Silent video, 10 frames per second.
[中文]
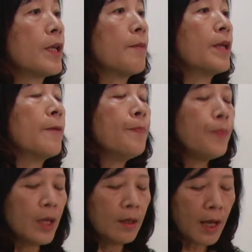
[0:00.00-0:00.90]
上面。
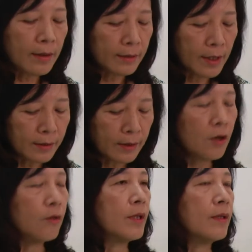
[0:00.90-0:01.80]
那这只
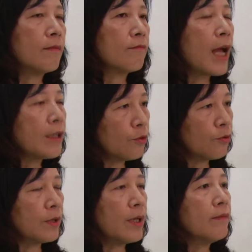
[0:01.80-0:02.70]
狗呢，它的
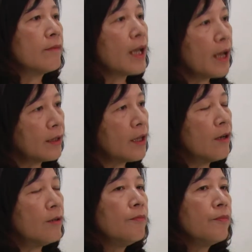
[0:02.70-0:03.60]
主人带它
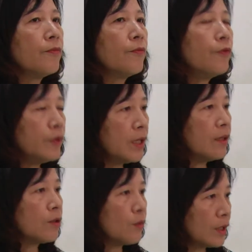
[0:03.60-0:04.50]
到附
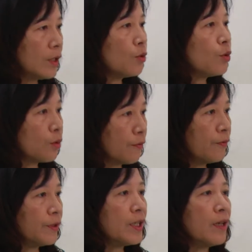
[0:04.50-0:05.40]
近中心去做
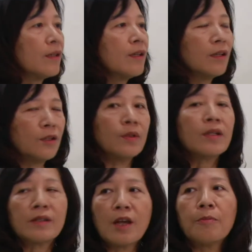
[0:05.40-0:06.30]
复健，有那
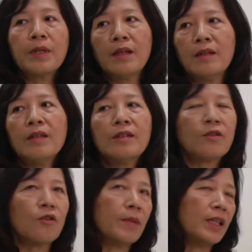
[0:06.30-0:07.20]
个照片，那只
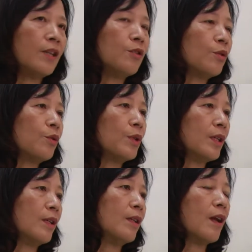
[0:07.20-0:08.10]
狗每天就去
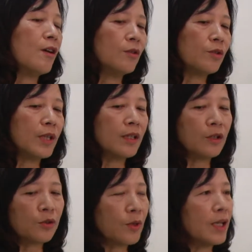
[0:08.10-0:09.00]
那里，然后就在那
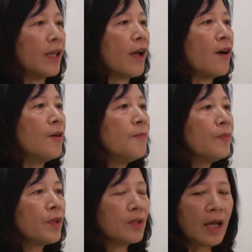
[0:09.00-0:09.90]
个水疗，
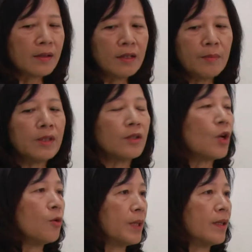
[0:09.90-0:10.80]
它侧面是
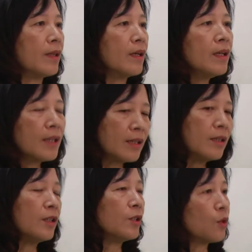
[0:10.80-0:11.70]
透明的，它
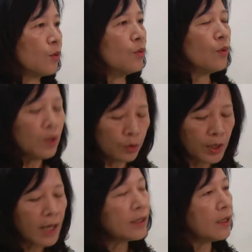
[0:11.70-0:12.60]
在那里走路，
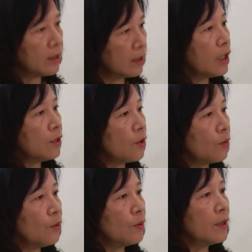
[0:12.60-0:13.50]
所以它现在已经可以走
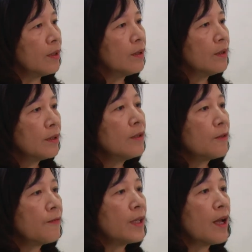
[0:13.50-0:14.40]
路了，真的
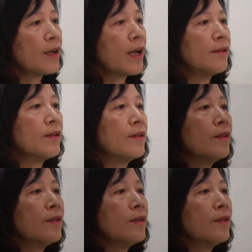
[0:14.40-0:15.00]
是非常感人。